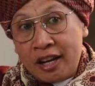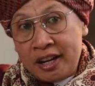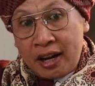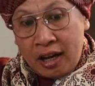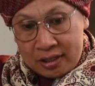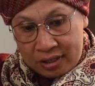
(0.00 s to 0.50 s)
ini
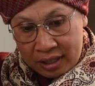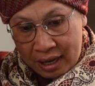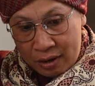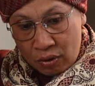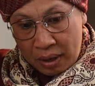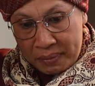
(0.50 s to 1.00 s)
yang
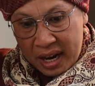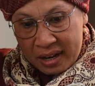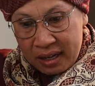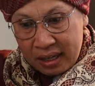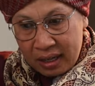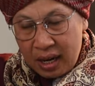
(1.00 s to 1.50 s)
selalu kami
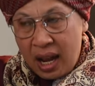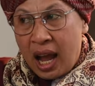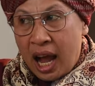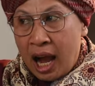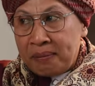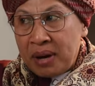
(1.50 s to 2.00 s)
hadirkan,
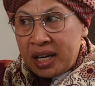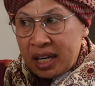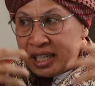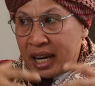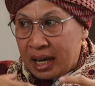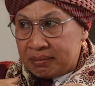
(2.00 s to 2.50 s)
hama
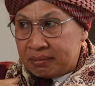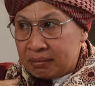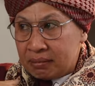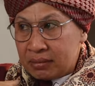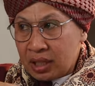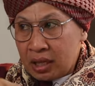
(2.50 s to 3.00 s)
dari dalam.
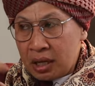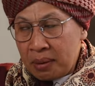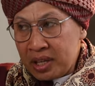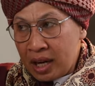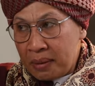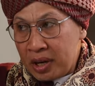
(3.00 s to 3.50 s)
Saya
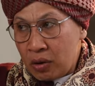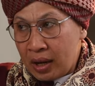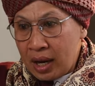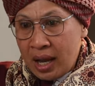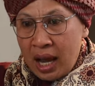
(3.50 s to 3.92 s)
tidak bicara hama dulu.